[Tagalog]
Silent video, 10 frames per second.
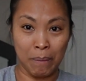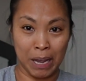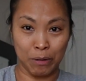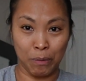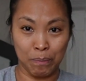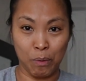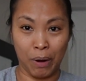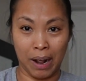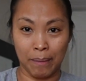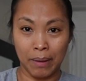mayroon po
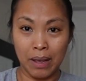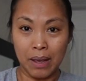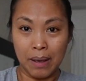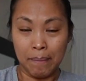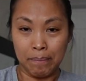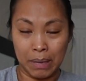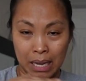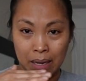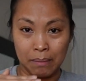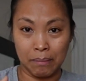
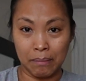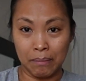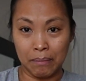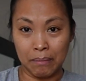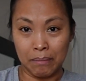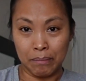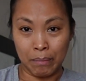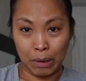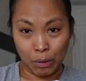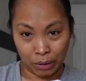kaming
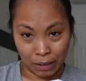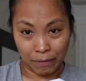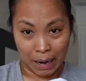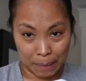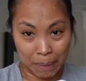ma-notify